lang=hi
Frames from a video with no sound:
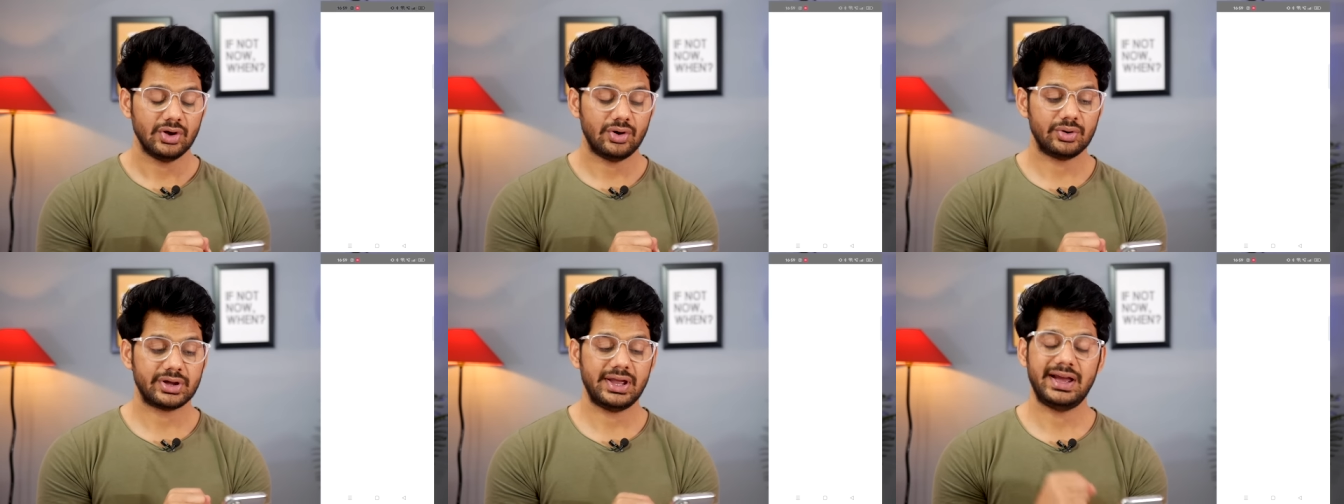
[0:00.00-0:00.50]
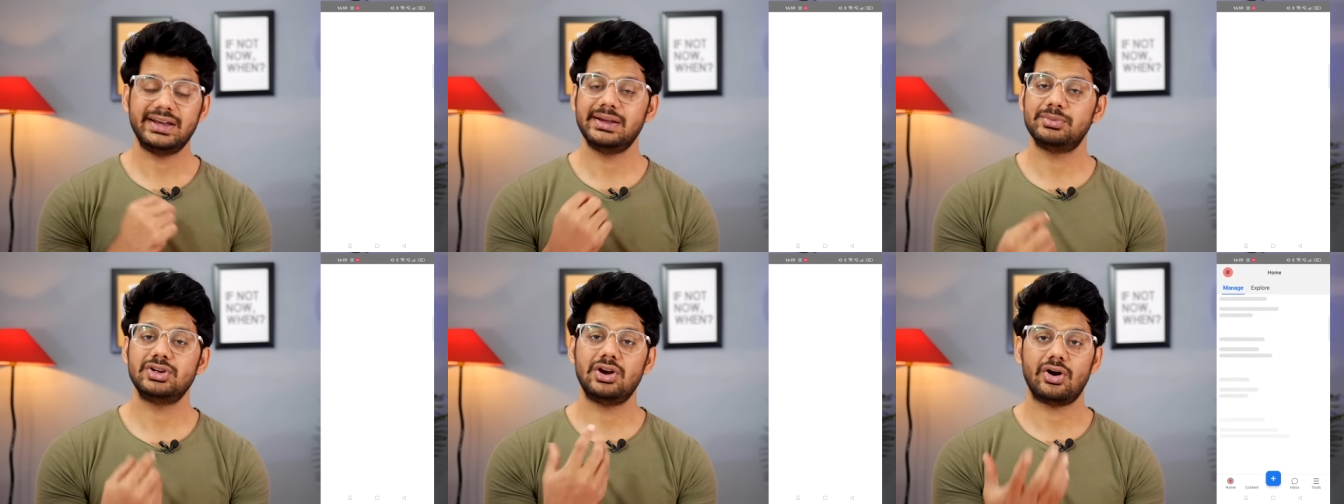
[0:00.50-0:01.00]
ओके एंड ये
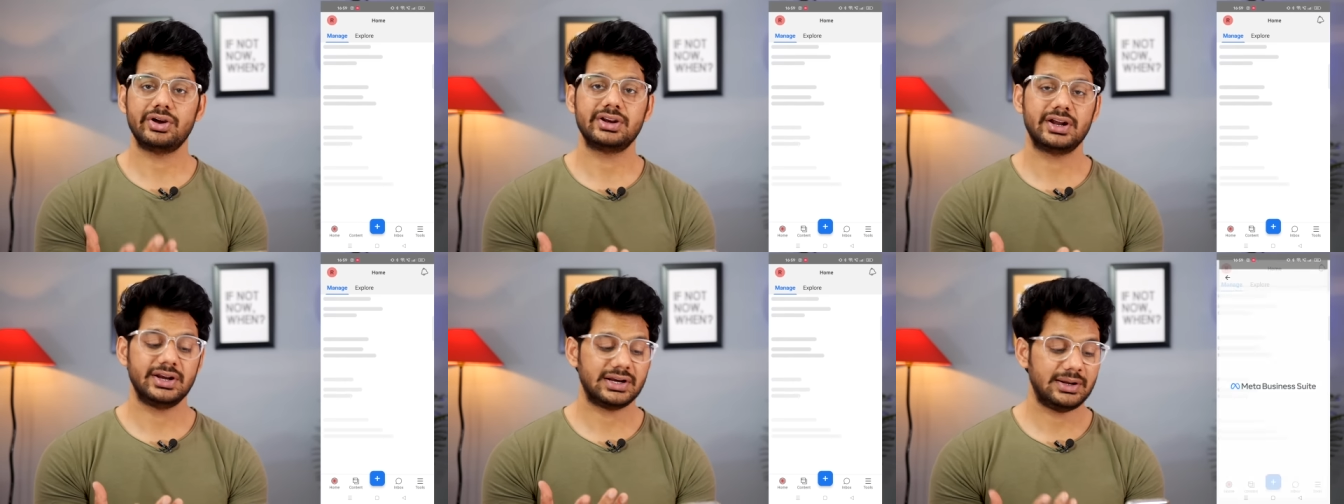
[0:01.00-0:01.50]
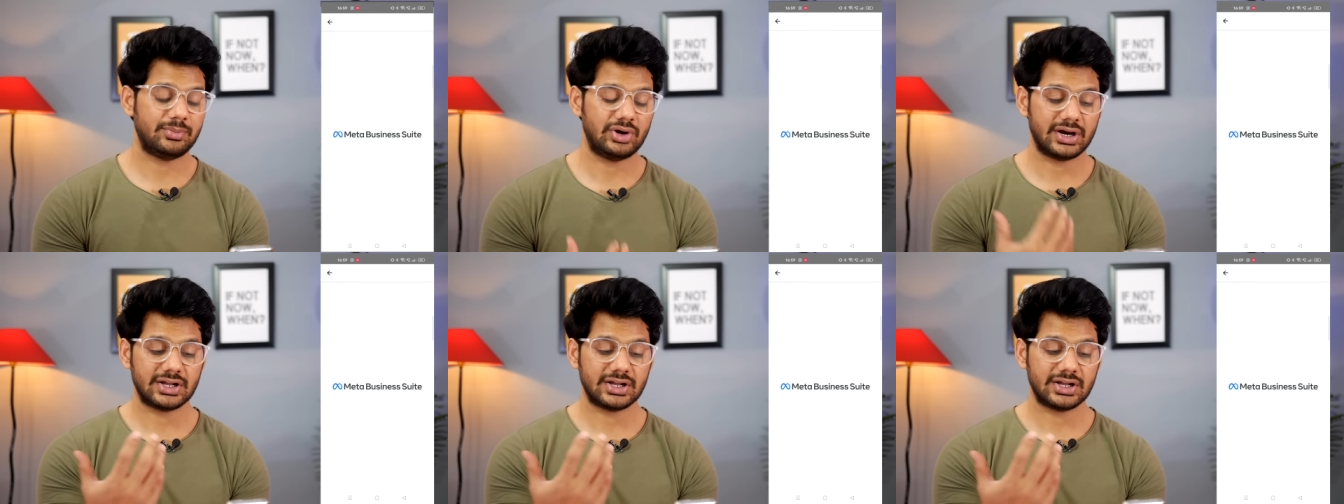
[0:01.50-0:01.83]
मुझे लॉगिन करने के लिए बोलेगा